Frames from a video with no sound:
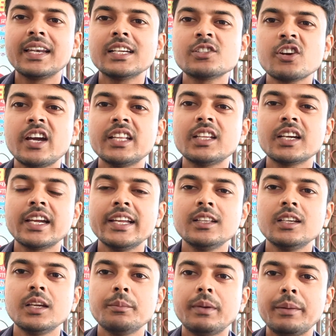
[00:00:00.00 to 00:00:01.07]
বাংলা সহায়তা
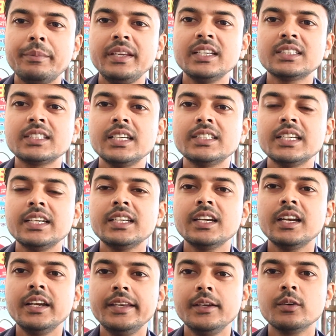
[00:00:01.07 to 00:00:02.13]
কেন্দ্রে বা বিএসকে
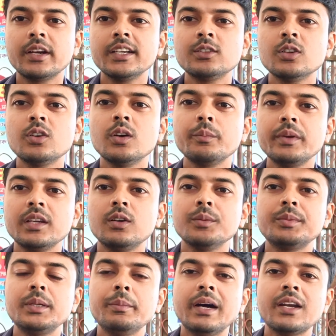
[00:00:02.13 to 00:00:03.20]
সেন্টারে নিয়োগের জন্য
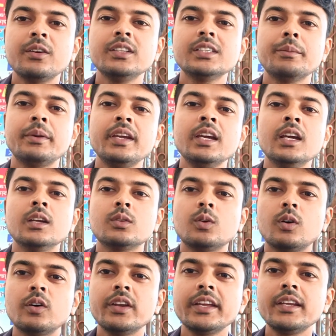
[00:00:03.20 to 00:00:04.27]
বিজ্ঞপ্তি বার হয়ে যাবে
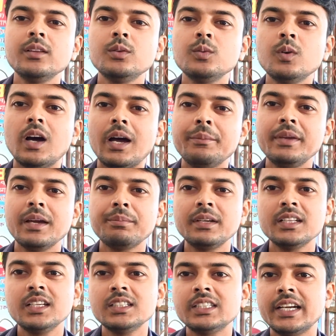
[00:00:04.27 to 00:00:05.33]
তখনই কিন্তু আমি
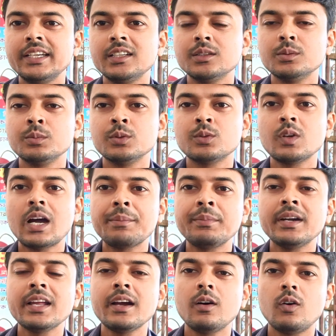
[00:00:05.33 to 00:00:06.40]
আপনাদের জানিয়ে দেবো তো
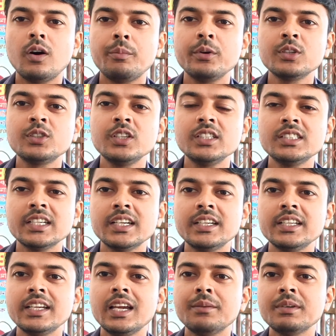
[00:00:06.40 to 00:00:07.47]
আপনারা অবশ্যই
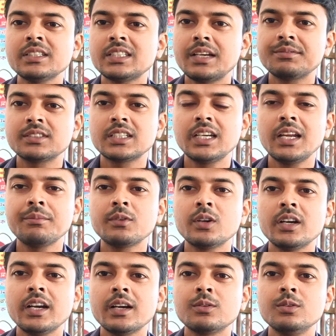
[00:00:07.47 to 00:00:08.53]
চ্যানেলটিকে আমার সাবস্ক্রাইব
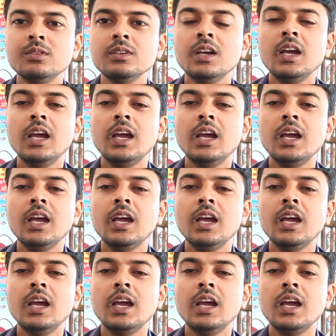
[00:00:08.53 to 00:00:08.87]
করে রাখুন